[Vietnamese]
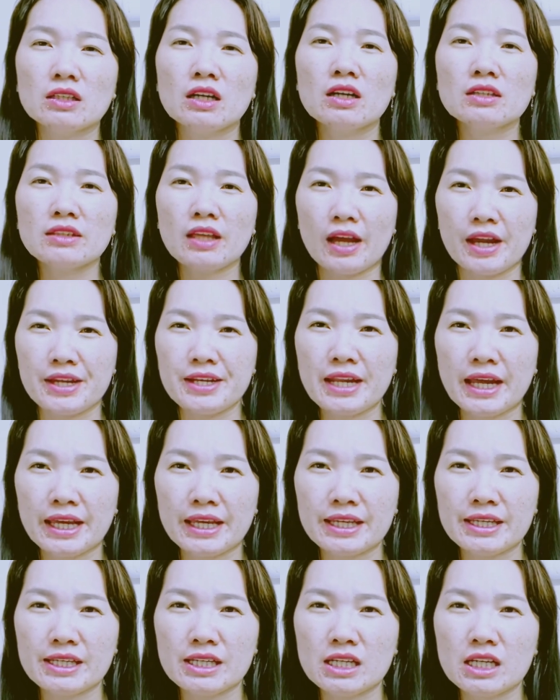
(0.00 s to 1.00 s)
cơ thể
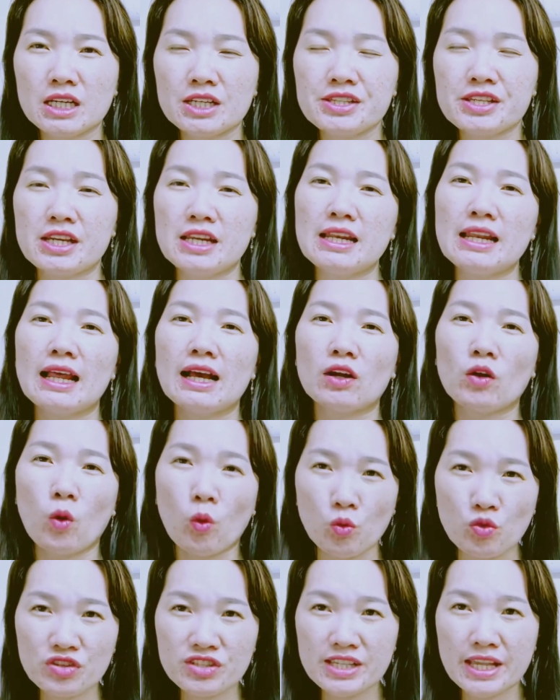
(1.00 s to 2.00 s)
này chỉ là
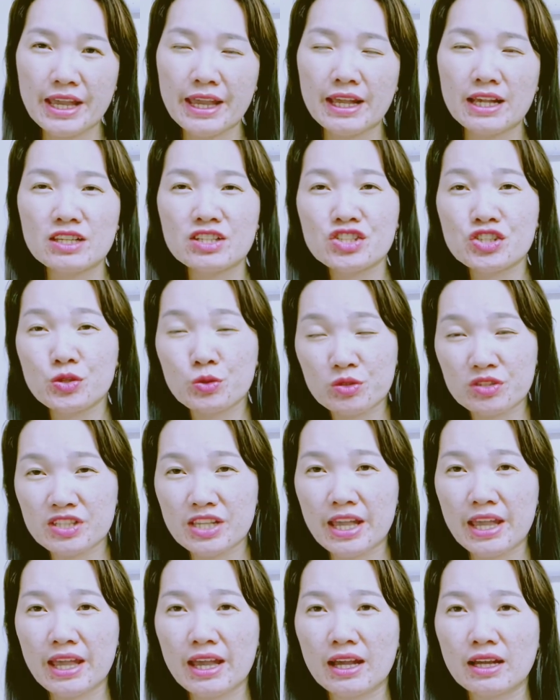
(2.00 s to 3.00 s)
cũ xe siêu
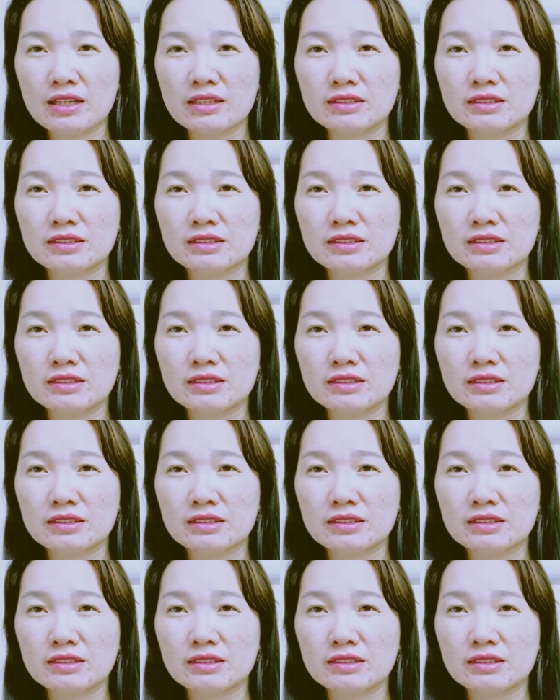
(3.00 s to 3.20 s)
xe